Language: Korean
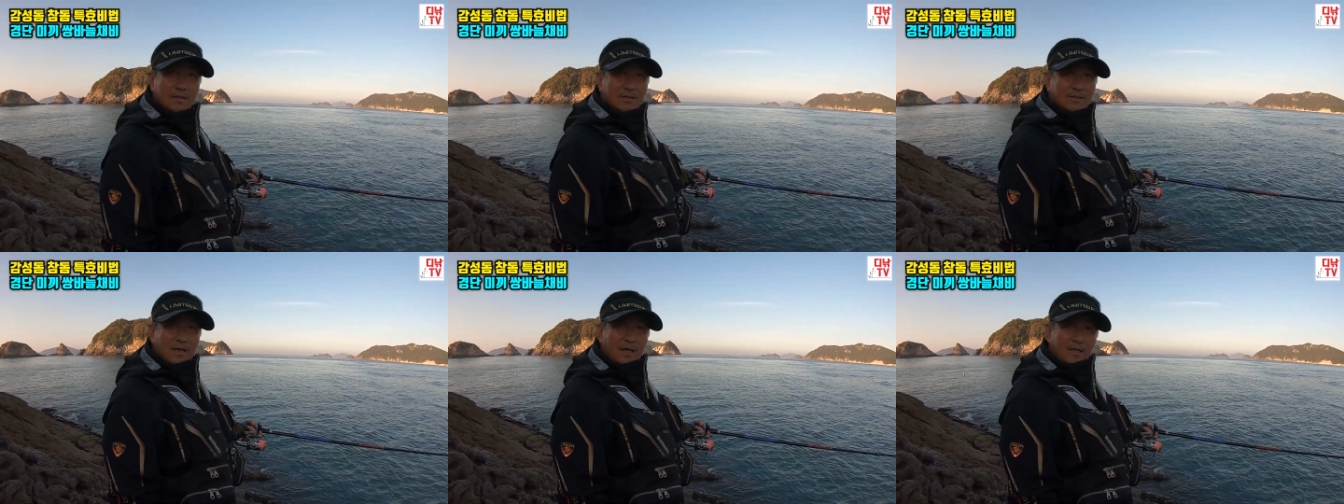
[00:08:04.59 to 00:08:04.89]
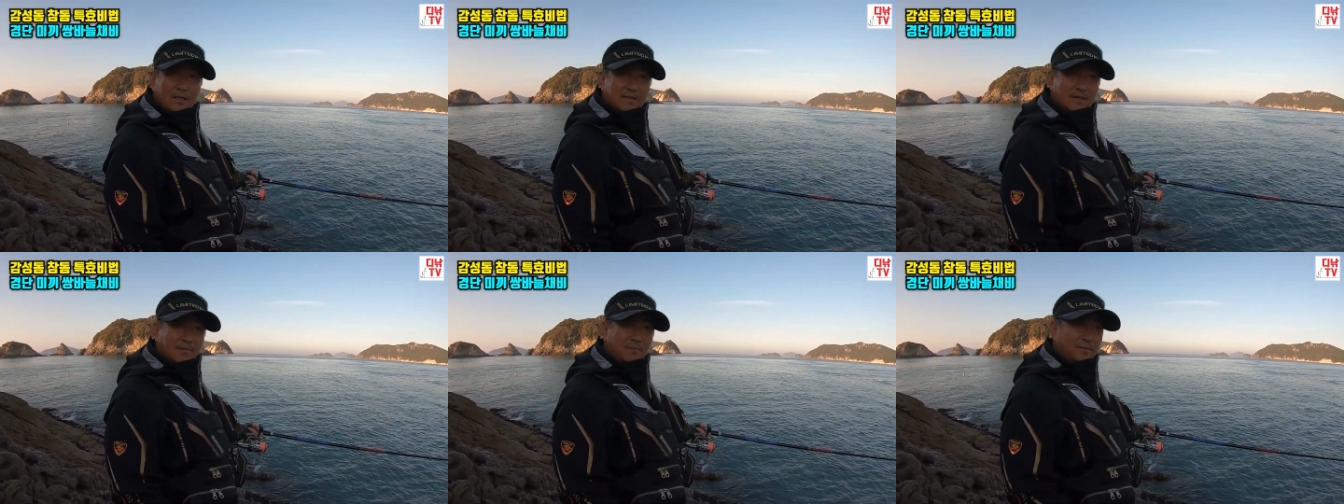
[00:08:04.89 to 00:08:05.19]

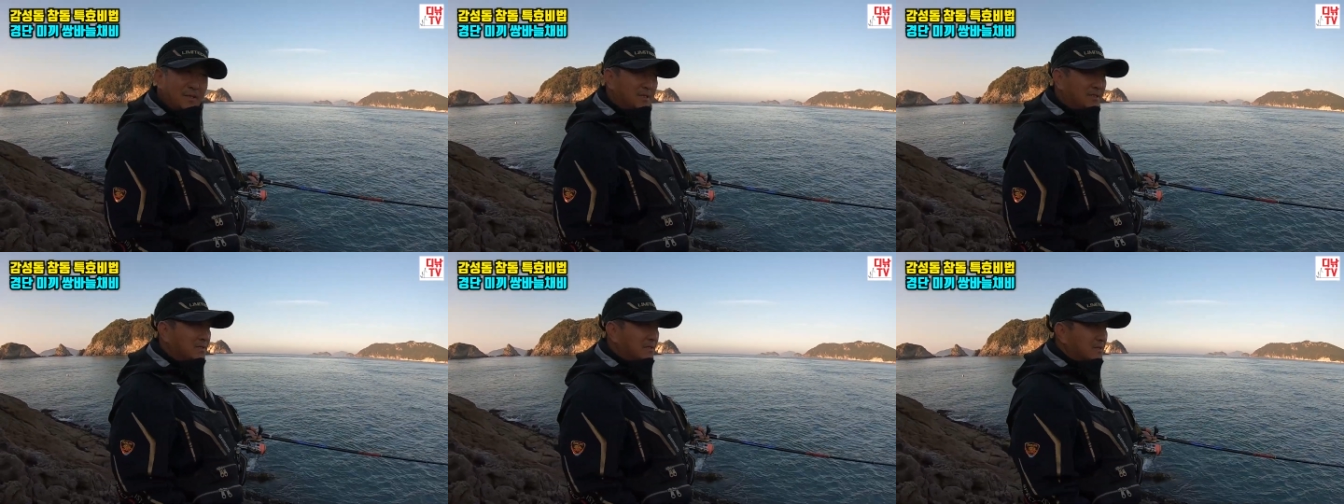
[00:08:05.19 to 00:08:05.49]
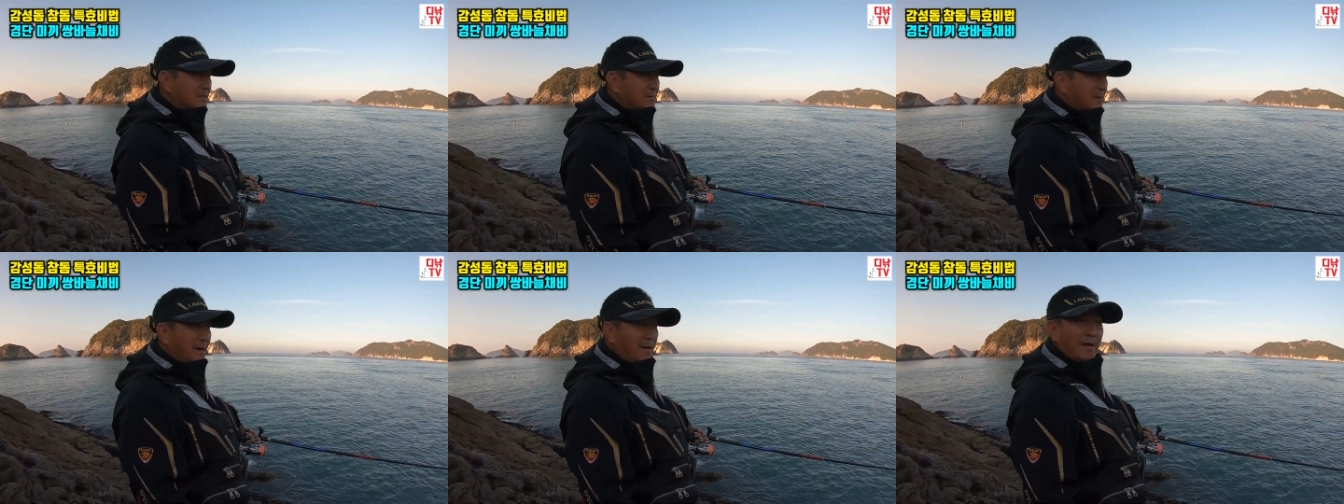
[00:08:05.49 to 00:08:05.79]
살짝
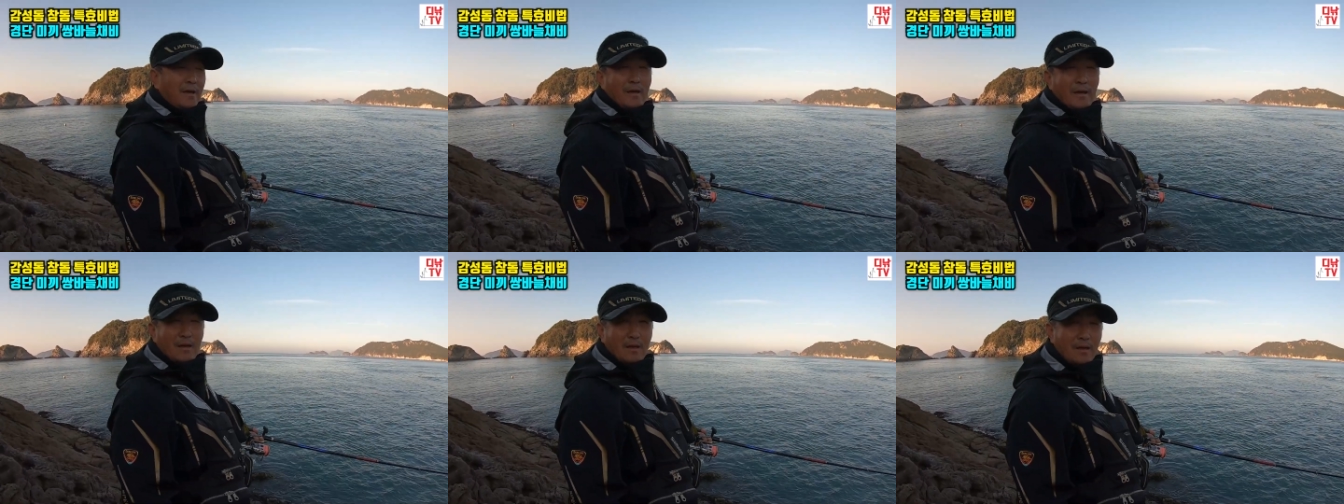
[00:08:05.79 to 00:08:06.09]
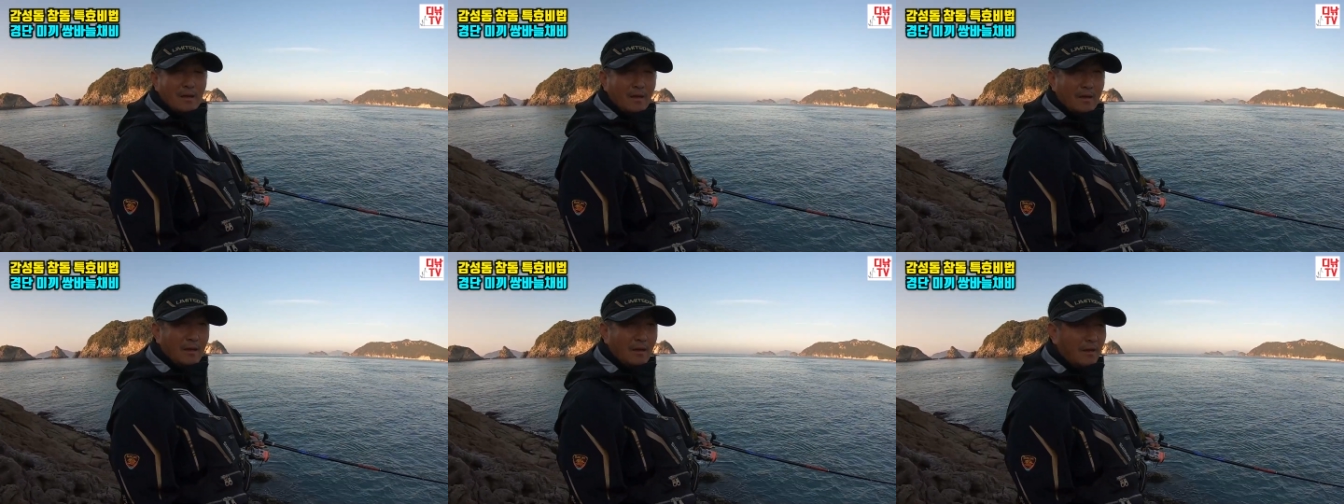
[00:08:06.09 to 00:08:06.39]
비스듬하게
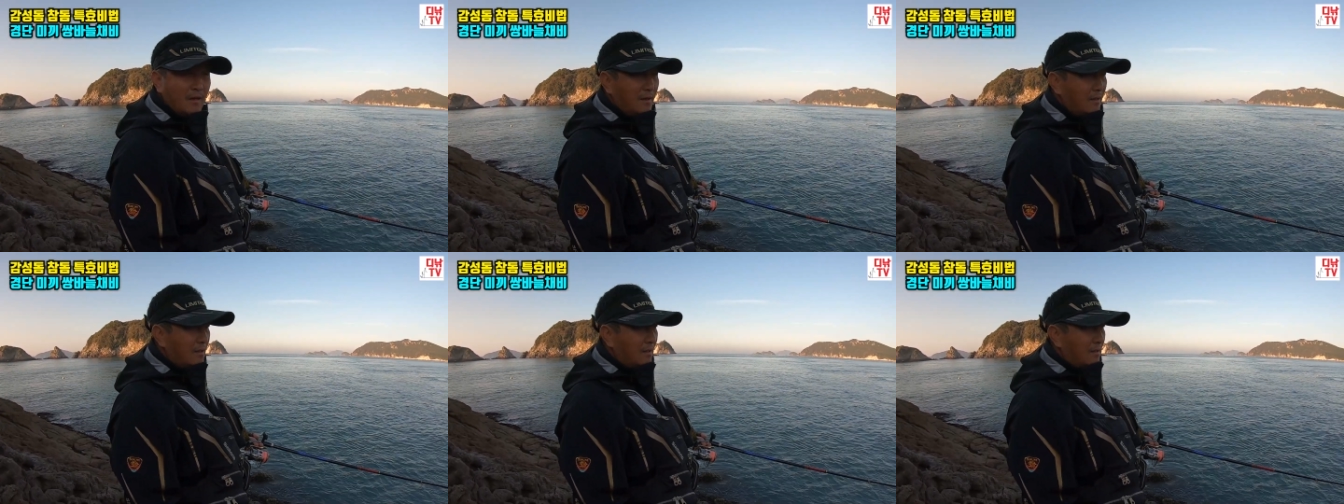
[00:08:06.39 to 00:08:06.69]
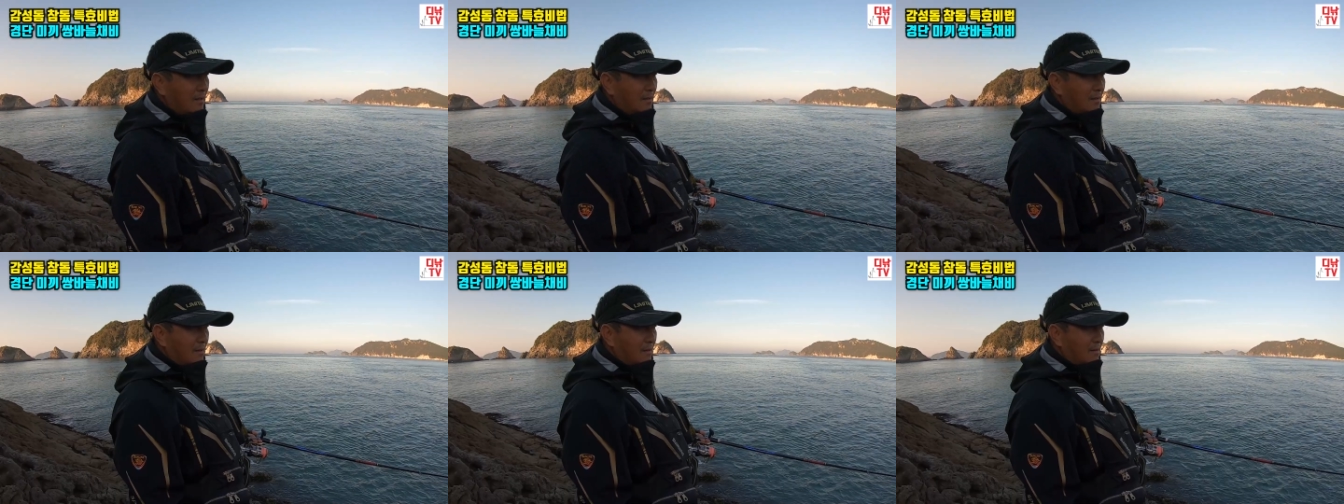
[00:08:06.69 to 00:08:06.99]
예.
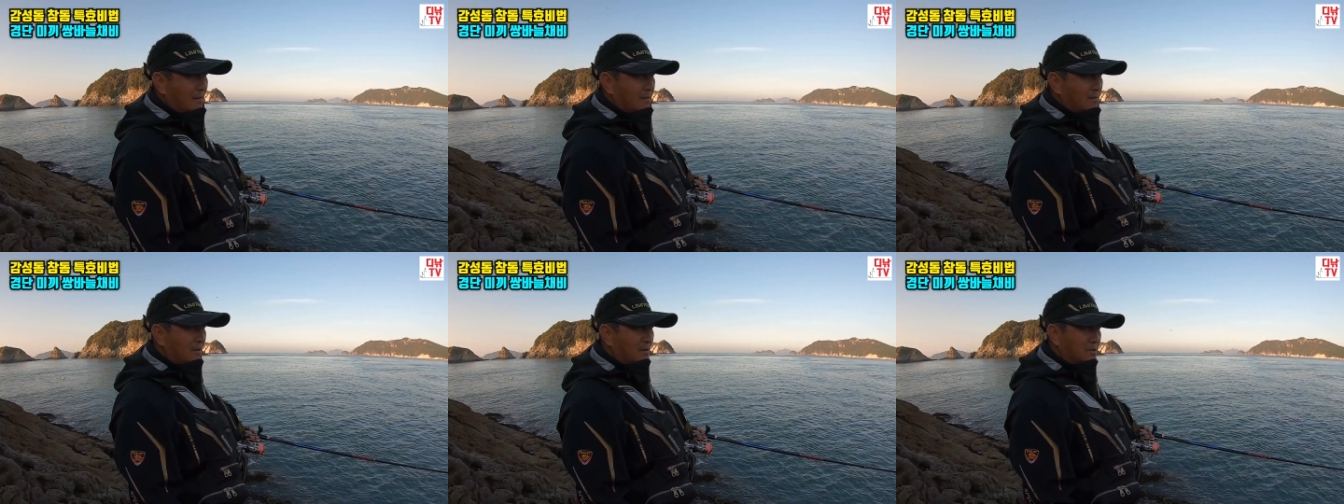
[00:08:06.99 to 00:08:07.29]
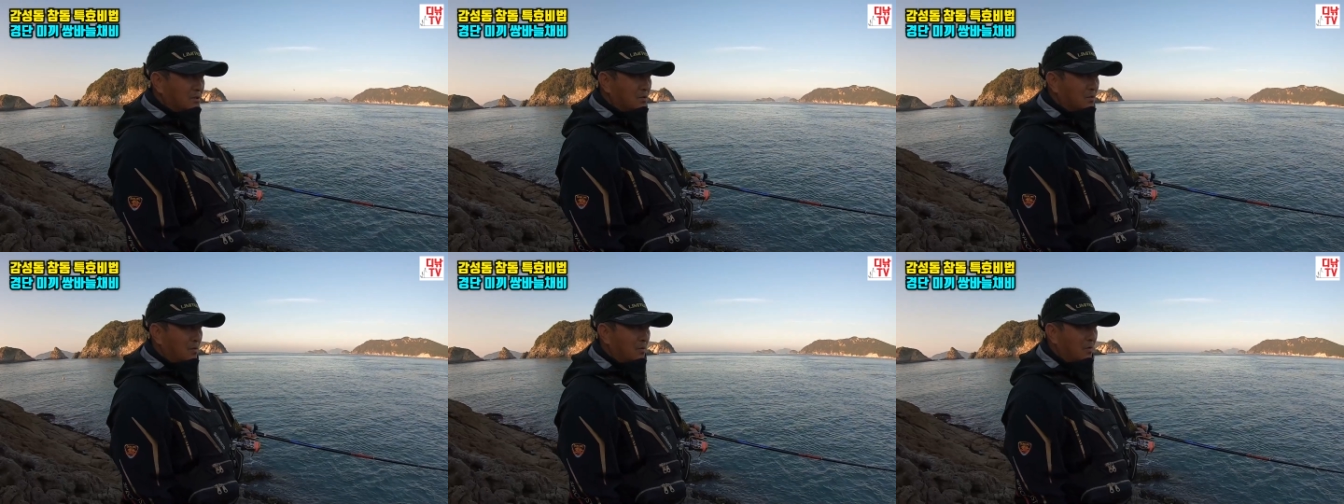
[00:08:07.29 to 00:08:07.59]

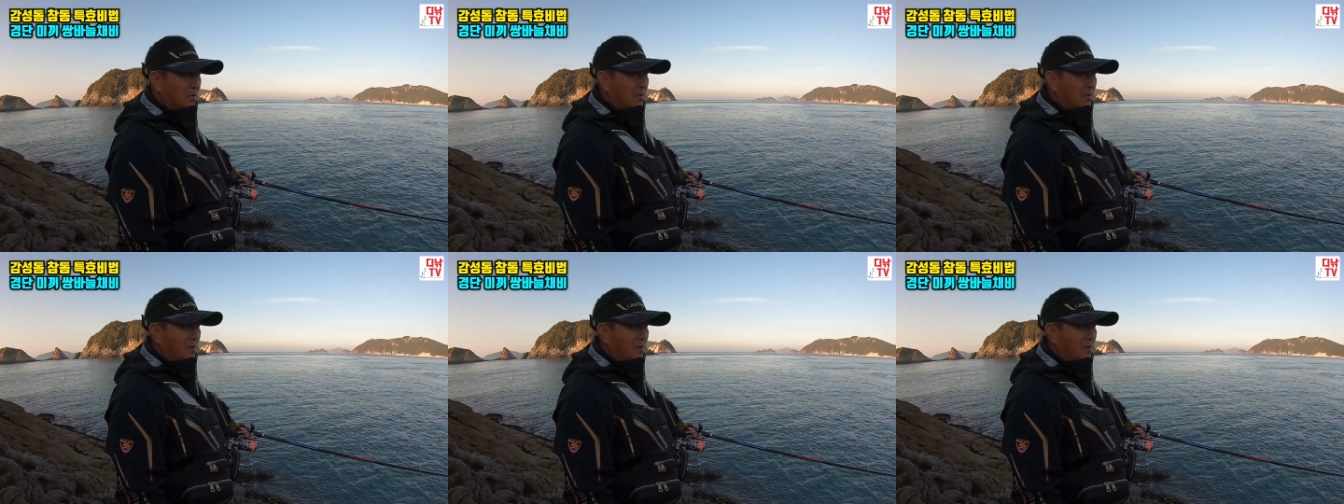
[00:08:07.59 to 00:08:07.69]
던지고.